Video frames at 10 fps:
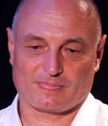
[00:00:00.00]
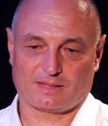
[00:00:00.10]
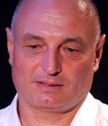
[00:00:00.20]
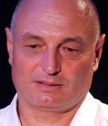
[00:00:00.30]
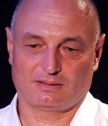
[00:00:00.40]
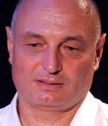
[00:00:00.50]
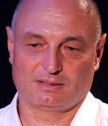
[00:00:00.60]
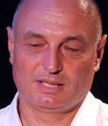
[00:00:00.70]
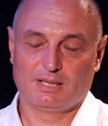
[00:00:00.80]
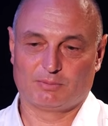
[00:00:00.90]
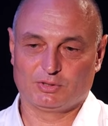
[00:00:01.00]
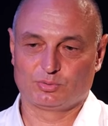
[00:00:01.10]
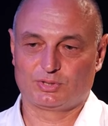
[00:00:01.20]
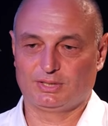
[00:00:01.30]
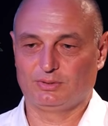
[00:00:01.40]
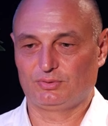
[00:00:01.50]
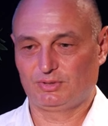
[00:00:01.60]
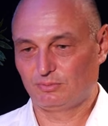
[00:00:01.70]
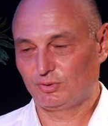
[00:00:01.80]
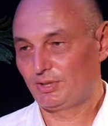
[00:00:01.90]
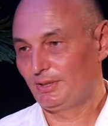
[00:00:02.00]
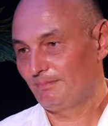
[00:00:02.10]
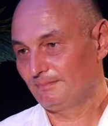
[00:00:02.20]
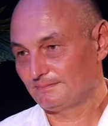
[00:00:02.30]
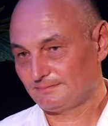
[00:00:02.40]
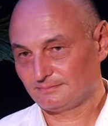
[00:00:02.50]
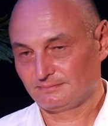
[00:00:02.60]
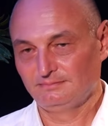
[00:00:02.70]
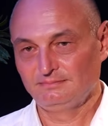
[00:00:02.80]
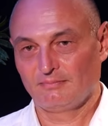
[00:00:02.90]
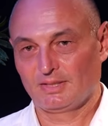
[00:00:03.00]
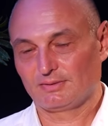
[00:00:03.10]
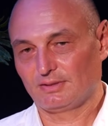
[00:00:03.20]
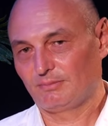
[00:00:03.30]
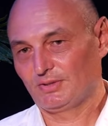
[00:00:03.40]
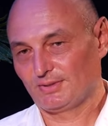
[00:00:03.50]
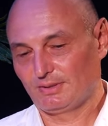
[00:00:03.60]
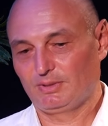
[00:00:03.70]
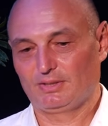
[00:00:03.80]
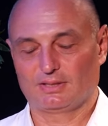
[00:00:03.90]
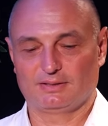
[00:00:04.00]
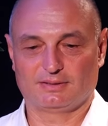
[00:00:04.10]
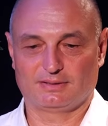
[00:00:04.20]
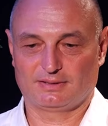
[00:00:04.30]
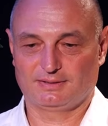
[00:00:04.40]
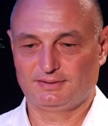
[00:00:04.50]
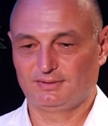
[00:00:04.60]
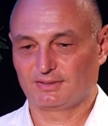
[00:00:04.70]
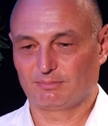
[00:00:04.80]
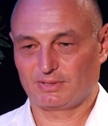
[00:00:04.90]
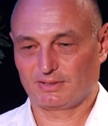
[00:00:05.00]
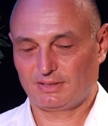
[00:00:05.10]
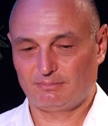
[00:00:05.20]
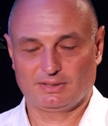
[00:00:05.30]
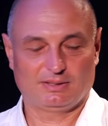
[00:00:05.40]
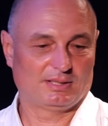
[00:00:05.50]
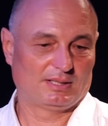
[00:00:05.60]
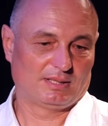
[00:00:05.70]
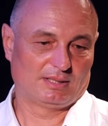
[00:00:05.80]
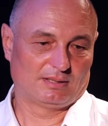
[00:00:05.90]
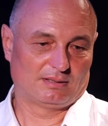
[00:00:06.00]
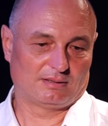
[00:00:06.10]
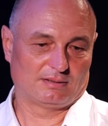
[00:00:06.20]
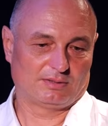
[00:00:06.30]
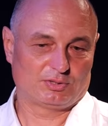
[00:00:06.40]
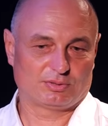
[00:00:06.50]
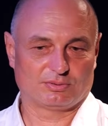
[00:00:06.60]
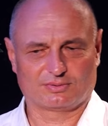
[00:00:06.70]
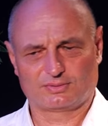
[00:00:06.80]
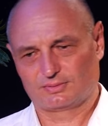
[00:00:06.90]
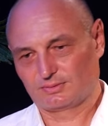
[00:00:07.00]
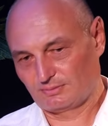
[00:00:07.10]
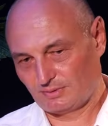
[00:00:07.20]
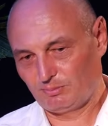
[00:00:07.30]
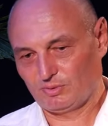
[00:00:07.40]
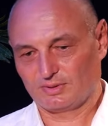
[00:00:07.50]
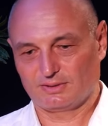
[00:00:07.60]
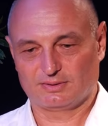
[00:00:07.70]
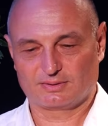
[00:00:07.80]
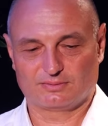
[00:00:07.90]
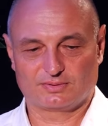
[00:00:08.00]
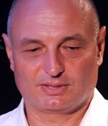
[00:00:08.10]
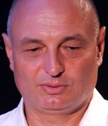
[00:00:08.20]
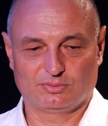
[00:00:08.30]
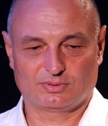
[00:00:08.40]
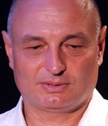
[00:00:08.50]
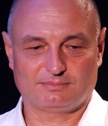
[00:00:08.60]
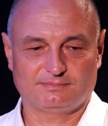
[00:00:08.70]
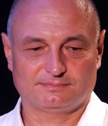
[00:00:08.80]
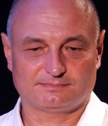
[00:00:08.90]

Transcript: а, по изучению сивучей, совместной американо-российской программой, э, еще с времен Советского Союза.